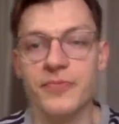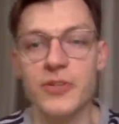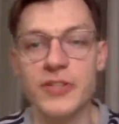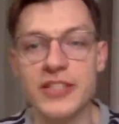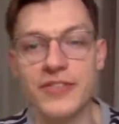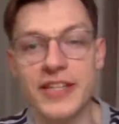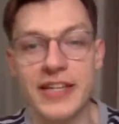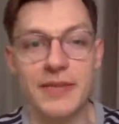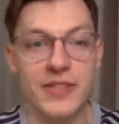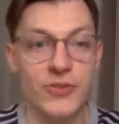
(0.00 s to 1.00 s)
Und deswegen
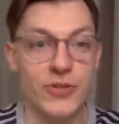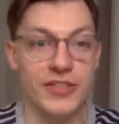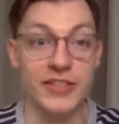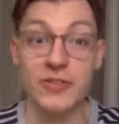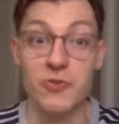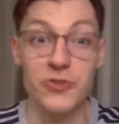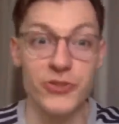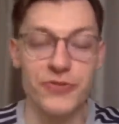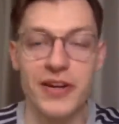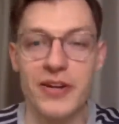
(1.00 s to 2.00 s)
gab es natürlich einen großen
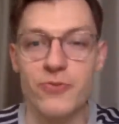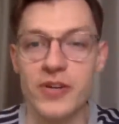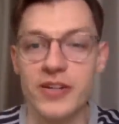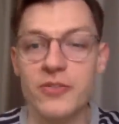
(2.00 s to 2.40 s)
Schwall an Uhren.